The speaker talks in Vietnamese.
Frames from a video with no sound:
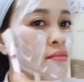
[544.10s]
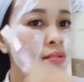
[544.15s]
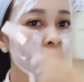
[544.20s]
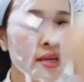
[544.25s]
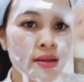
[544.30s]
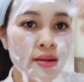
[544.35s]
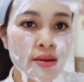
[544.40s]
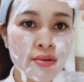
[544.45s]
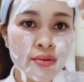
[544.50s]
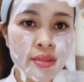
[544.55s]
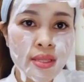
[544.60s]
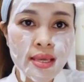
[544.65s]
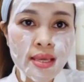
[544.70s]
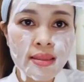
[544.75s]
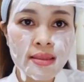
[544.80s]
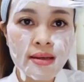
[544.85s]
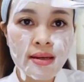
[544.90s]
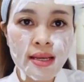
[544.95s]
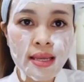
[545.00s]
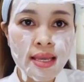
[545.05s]
lần đầu tiên
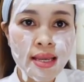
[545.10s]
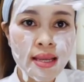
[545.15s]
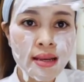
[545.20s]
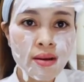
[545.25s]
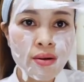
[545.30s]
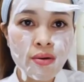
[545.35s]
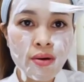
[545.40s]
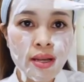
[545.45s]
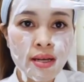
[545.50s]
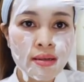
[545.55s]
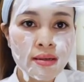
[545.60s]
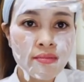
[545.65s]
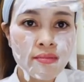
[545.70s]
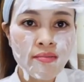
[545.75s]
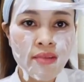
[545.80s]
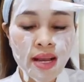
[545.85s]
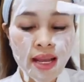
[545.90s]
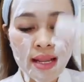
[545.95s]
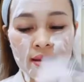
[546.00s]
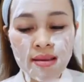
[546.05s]
thực hiện luôn
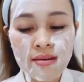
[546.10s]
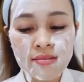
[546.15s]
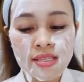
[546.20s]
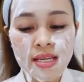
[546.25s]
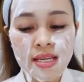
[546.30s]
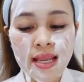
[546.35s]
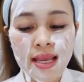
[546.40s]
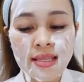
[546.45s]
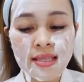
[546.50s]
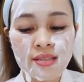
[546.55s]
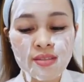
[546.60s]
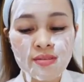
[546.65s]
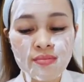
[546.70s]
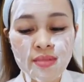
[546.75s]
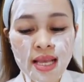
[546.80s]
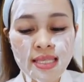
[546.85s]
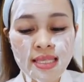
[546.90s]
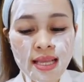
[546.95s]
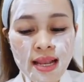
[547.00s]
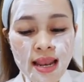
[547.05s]
và cái liệu trình này thì chúng
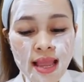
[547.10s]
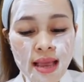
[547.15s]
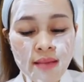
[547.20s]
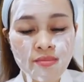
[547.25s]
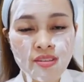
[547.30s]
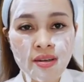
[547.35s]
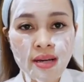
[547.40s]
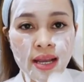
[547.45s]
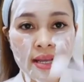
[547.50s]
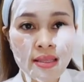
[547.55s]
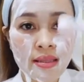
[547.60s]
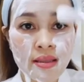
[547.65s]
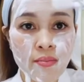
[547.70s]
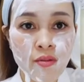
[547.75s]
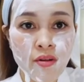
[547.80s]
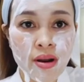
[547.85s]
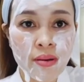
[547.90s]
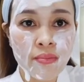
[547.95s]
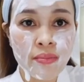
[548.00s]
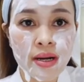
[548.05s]
ta sẽ làm cho khách tầm
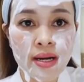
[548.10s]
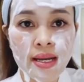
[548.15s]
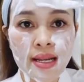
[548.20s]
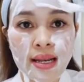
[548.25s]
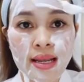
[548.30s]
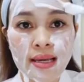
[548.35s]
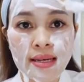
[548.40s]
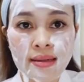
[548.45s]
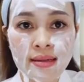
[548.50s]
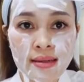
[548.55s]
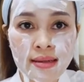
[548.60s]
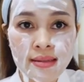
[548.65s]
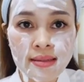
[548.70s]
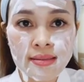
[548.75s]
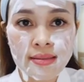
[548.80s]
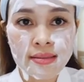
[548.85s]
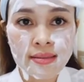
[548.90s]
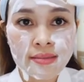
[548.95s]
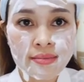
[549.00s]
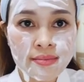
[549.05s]
khoảng 10 lần
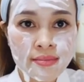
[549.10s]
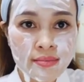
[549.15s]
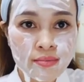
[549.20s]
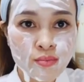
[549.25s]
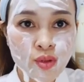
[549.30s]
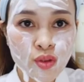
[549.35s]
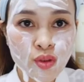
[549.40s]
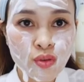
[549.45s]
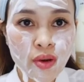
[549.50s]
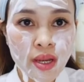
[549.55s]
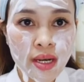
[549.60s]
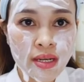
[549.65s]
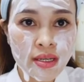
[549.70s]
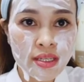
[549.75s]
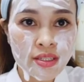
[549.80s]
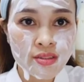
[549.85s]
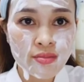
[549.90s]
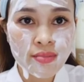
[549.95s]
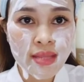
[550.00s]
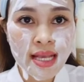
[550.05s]
một tuần thì
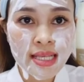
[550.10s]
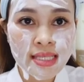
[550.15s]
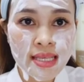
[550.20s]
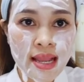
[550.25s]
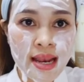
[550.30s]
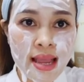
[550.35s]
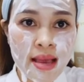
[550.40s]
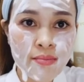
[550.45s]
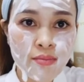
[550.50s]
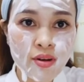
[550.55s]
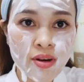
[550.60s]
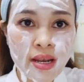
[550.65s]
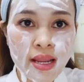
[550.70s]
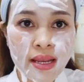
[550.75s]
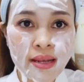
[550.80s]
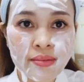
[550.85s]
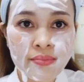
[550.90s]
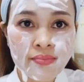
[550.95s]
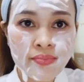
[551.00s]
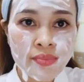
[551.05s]
chúng ta sẽ làm một
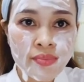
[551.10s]
lần